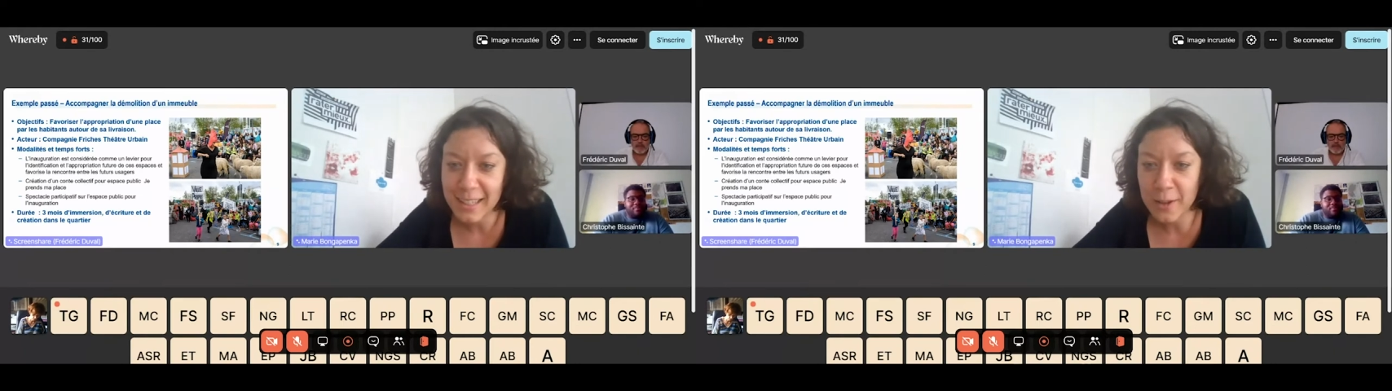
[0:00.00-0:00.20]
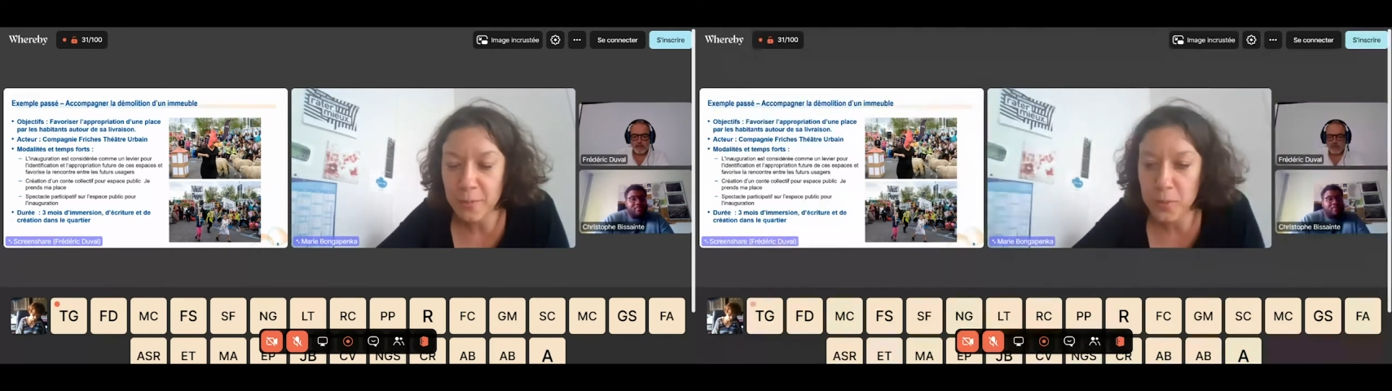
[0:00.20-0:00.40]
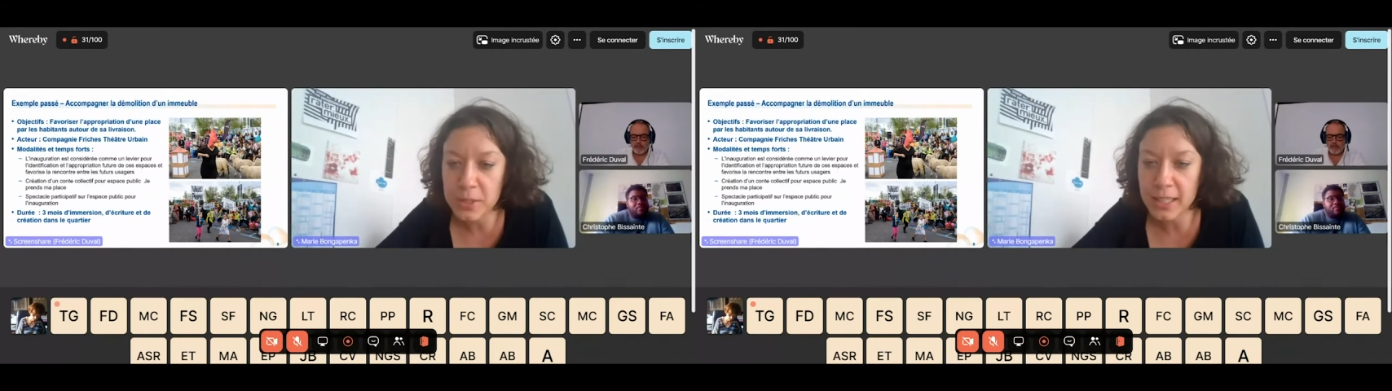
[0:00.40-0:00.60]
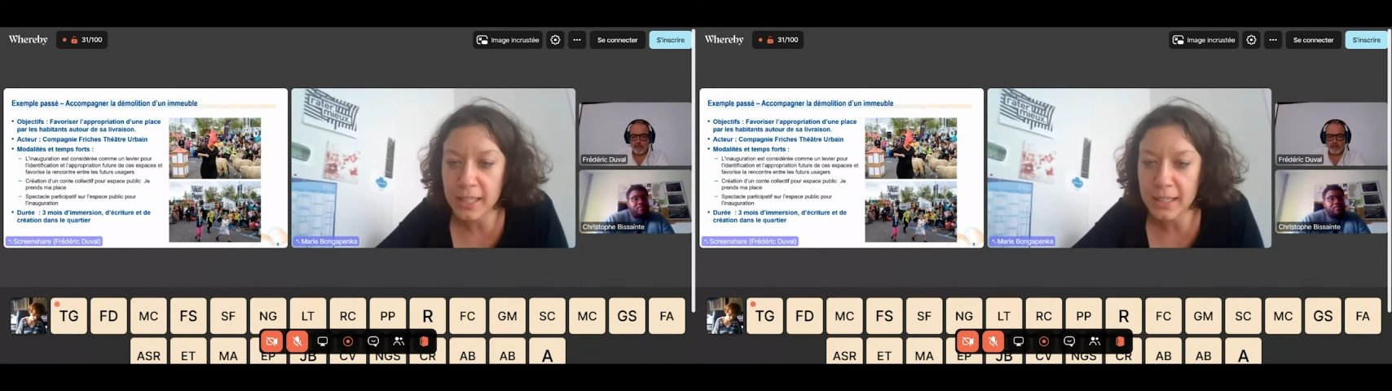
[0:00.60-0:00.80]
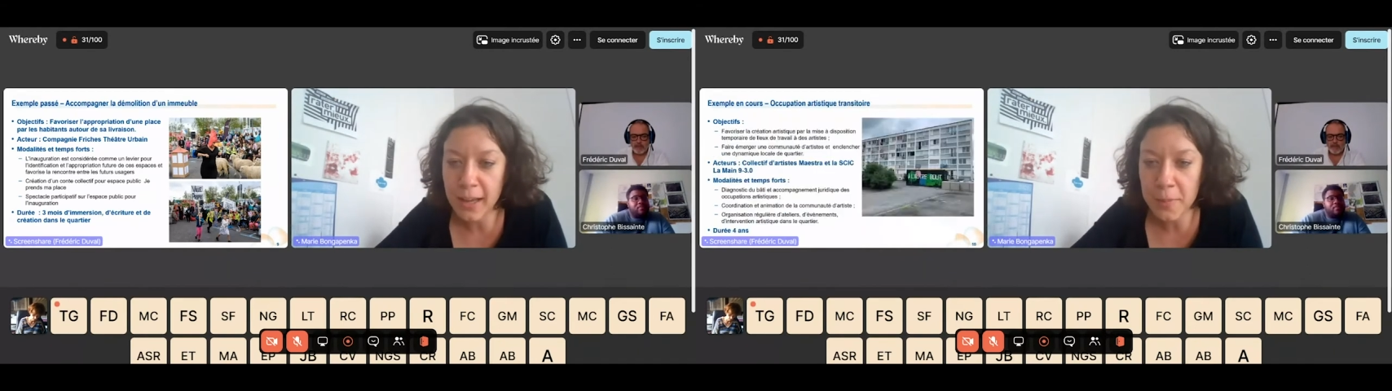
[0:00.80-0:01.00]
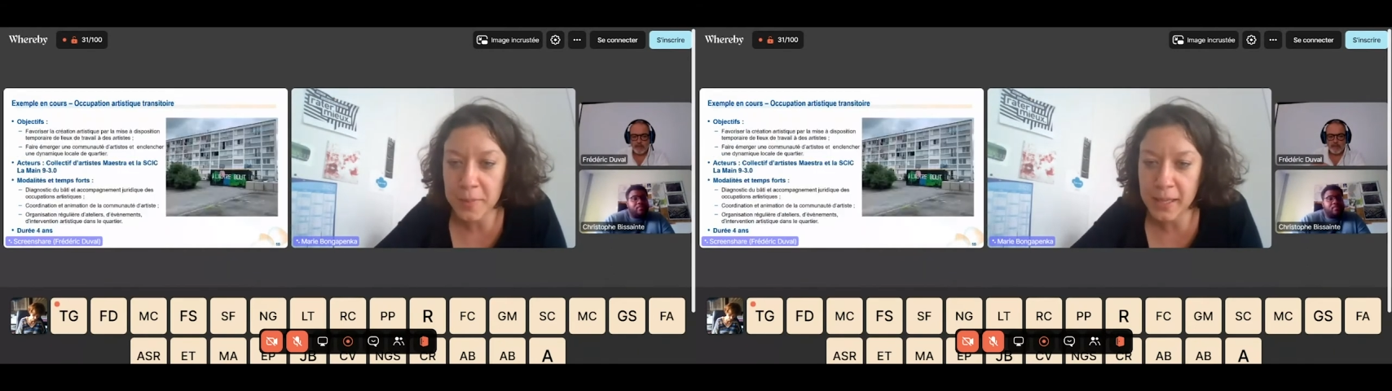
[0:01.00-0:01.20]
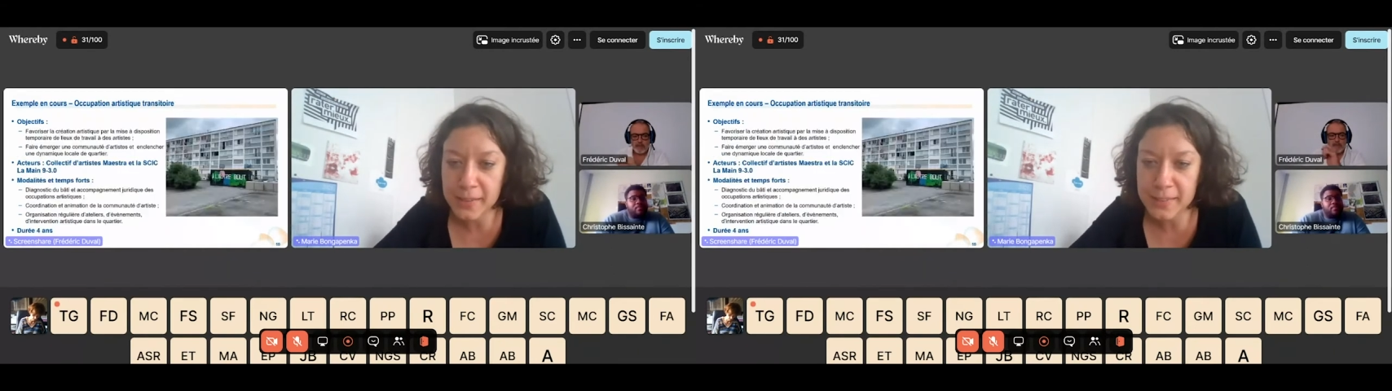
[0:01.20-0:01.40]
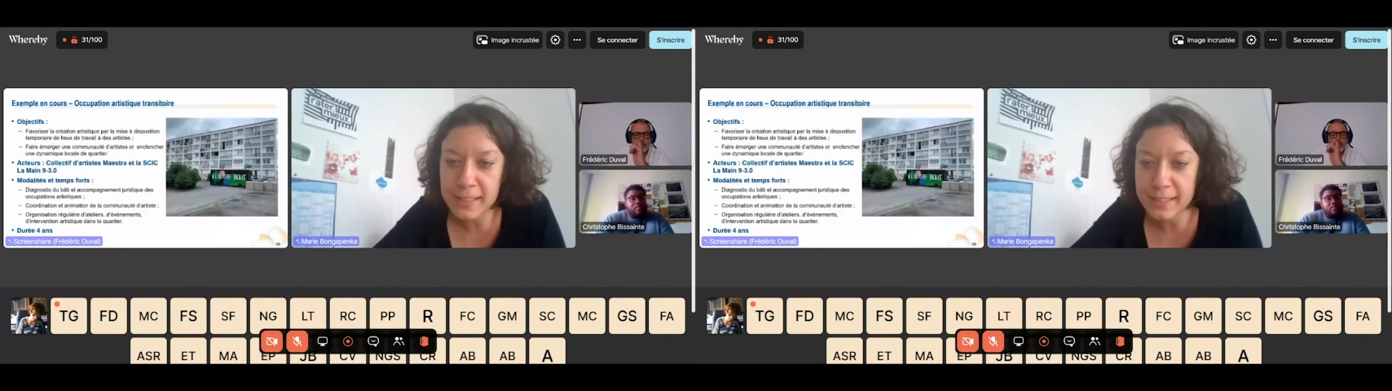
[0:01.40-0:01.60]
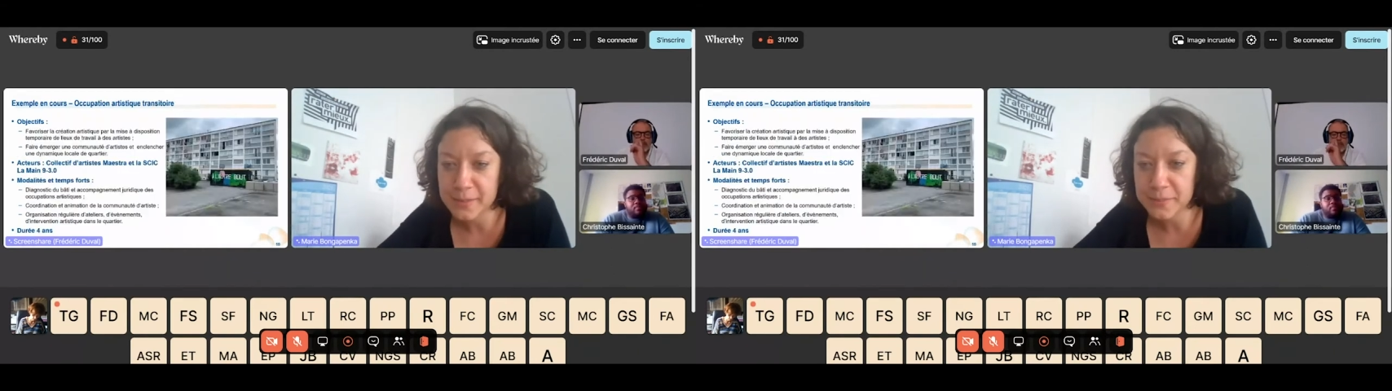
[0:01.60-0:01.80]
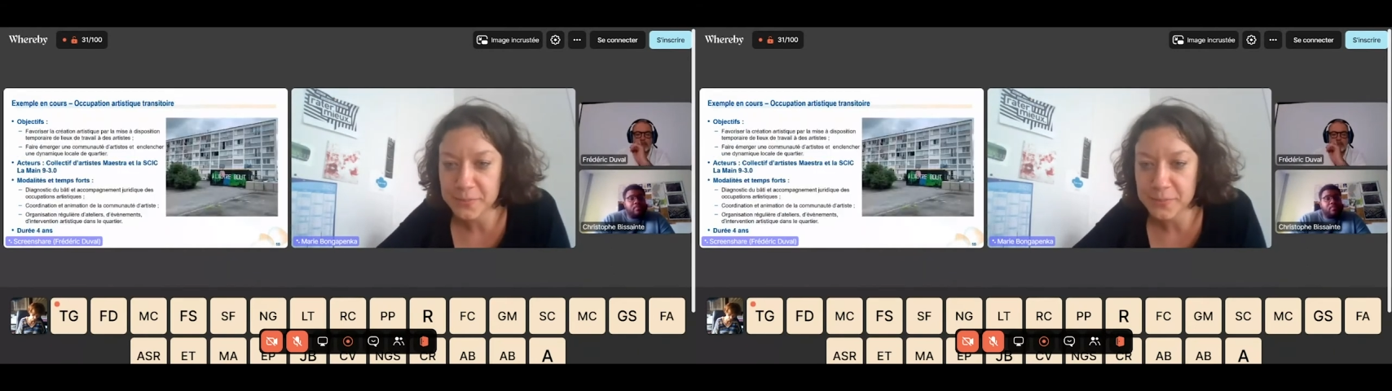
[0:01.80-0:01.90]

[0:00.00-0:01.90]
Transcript: un projet euh, à Pierre Fit.